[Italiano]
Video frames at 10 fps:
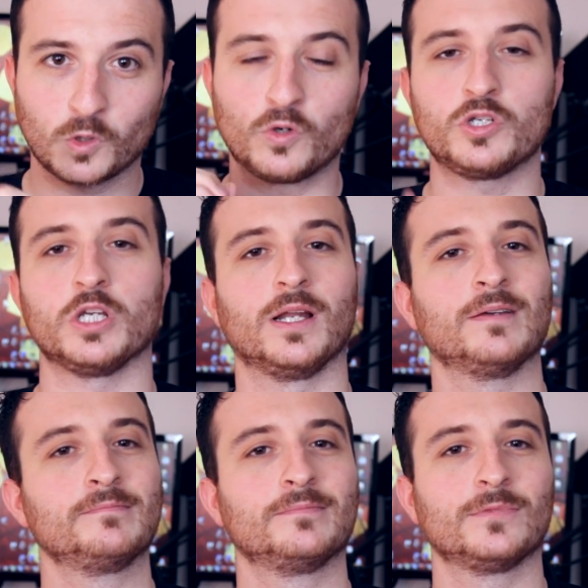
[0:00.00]

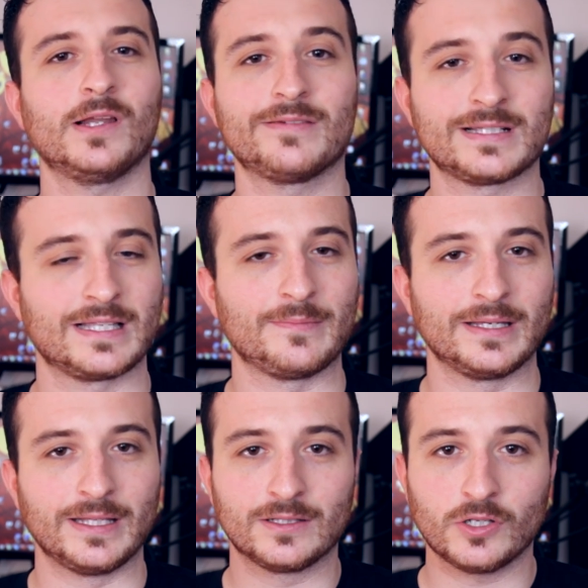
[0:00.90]
cucina non l'avreste
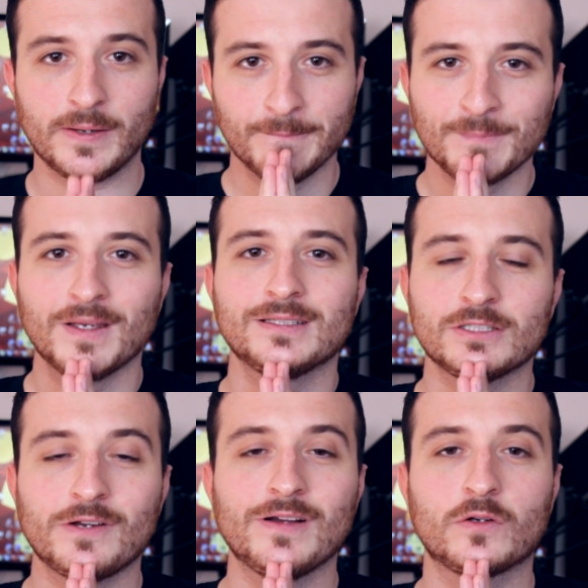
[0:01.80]
mai detto, eh?
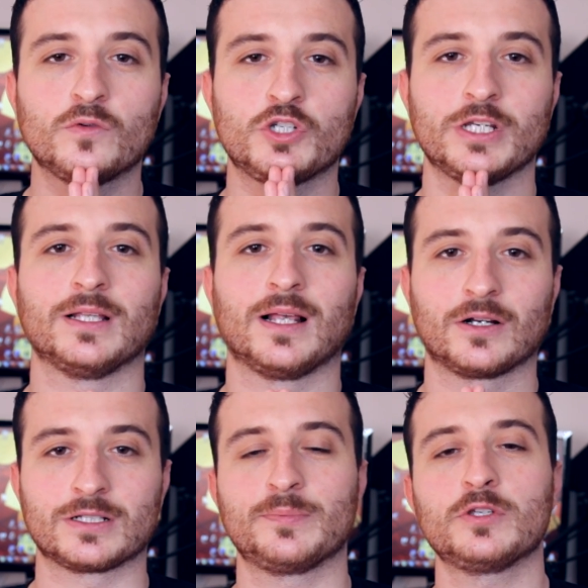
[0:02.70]
si trova in cucina la
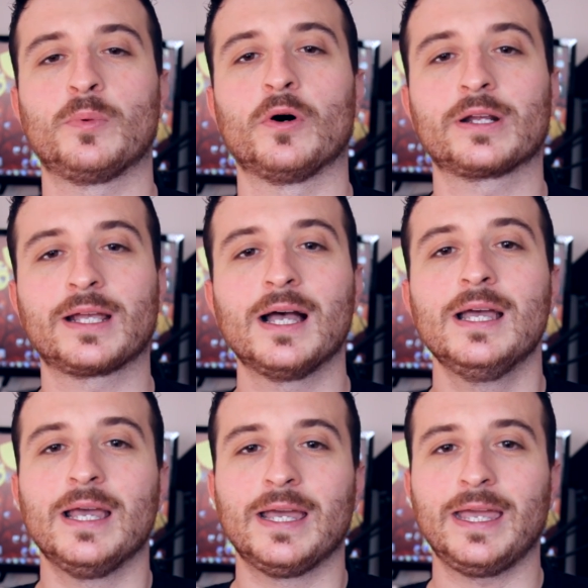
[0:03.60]
cosa più sporca
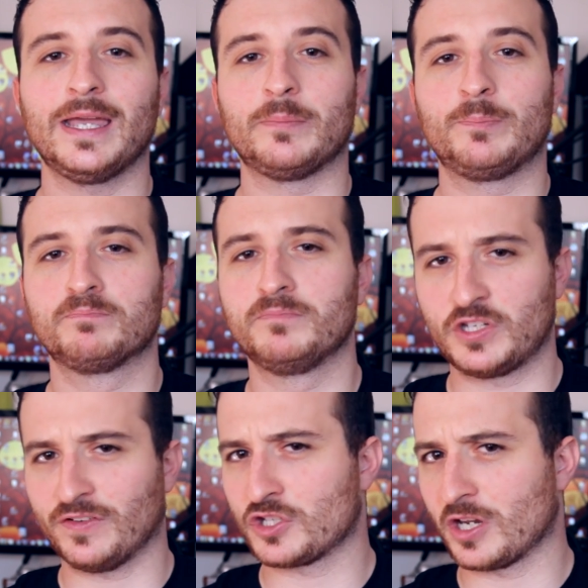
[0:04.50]
e vi
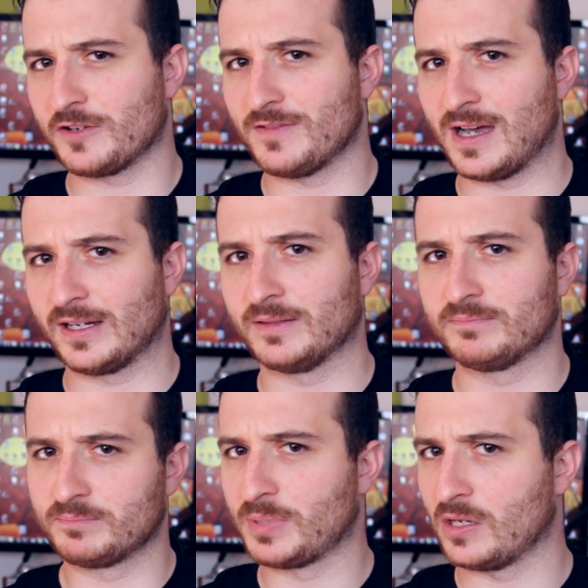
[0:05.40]
ci faccio arrivare
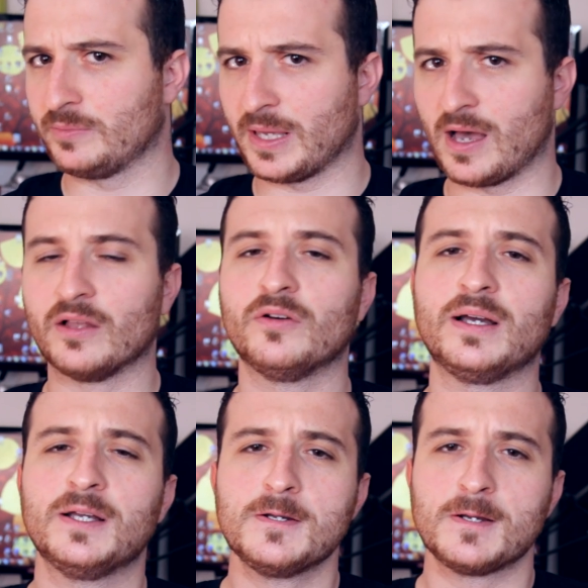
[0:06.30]
piano
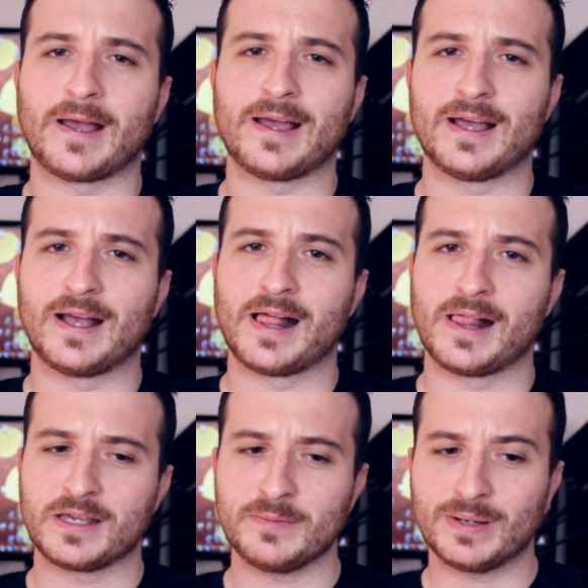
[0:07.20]
piano, eh.
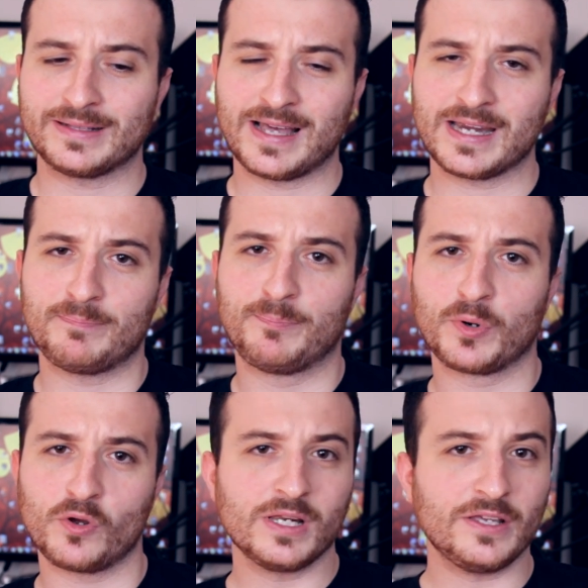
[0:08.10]
eh? i batteri
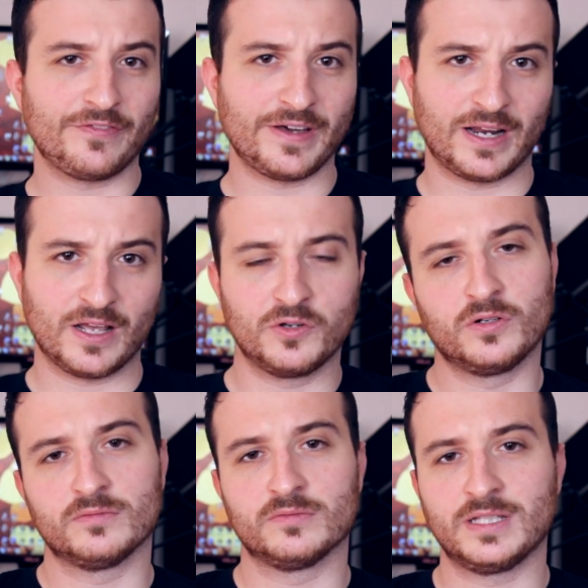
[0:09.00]

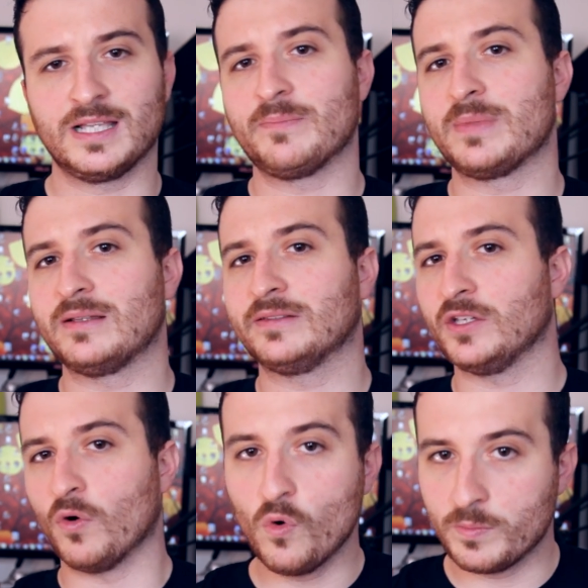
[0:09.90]
proliferano negli
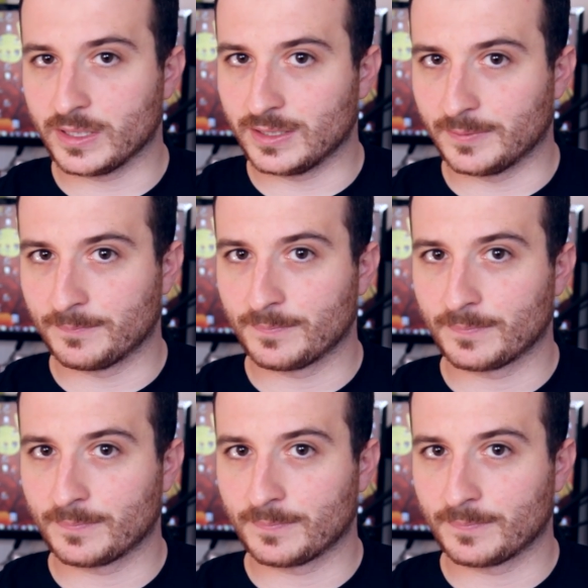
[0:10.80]
ambienti umidi